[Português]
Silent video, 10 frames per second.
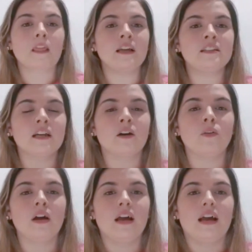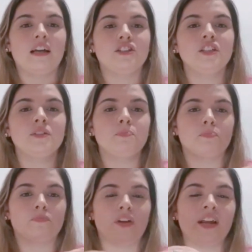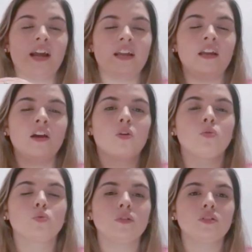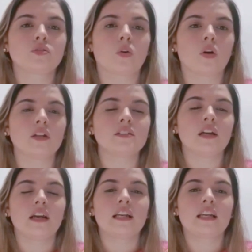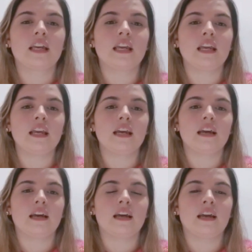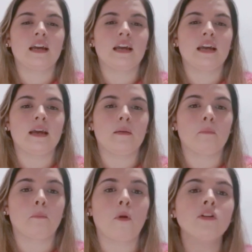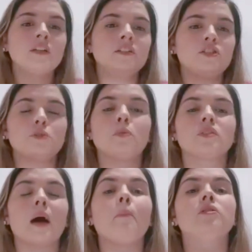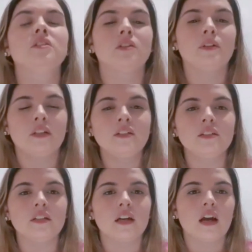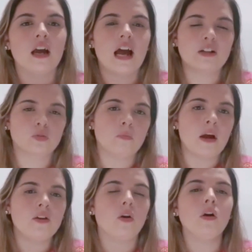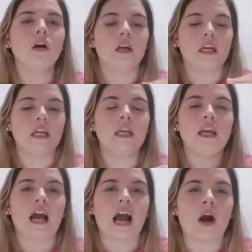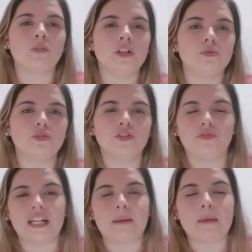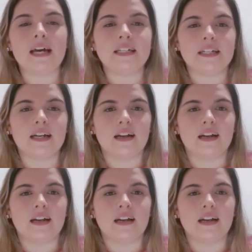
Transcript: Então a gente vem aí com duas escolas que é, podem disputar posição entre si, a Tom Maior e a Unidos de Vila Maria.